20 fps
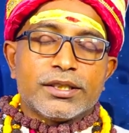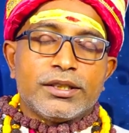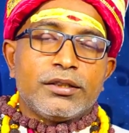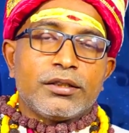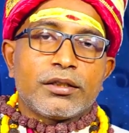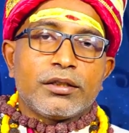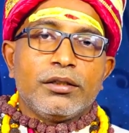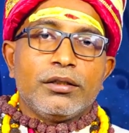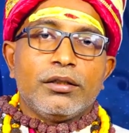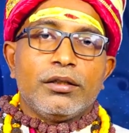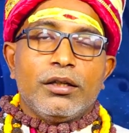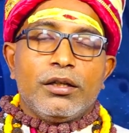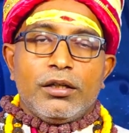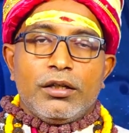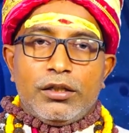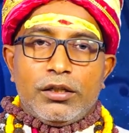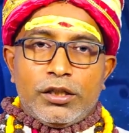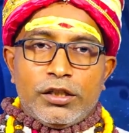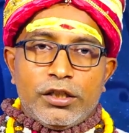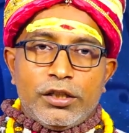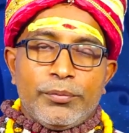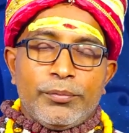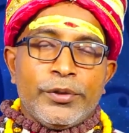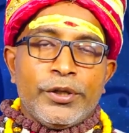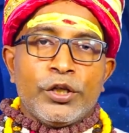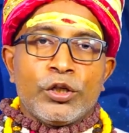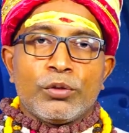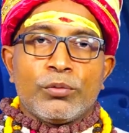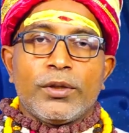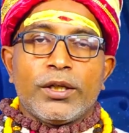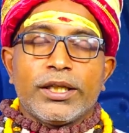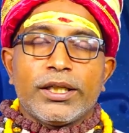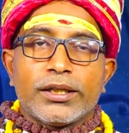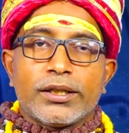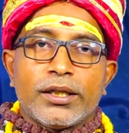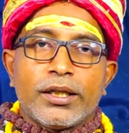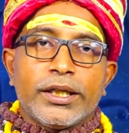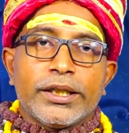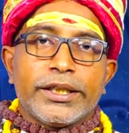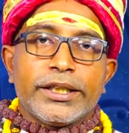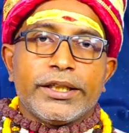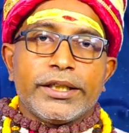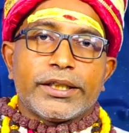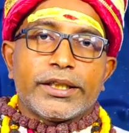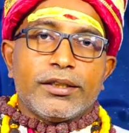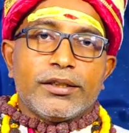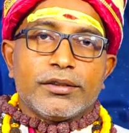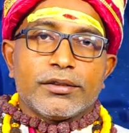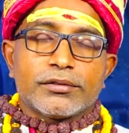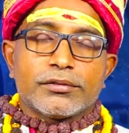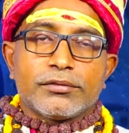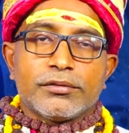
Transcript: சென்று அந்த மேருமலையை தாங்கி நிற்கிறார்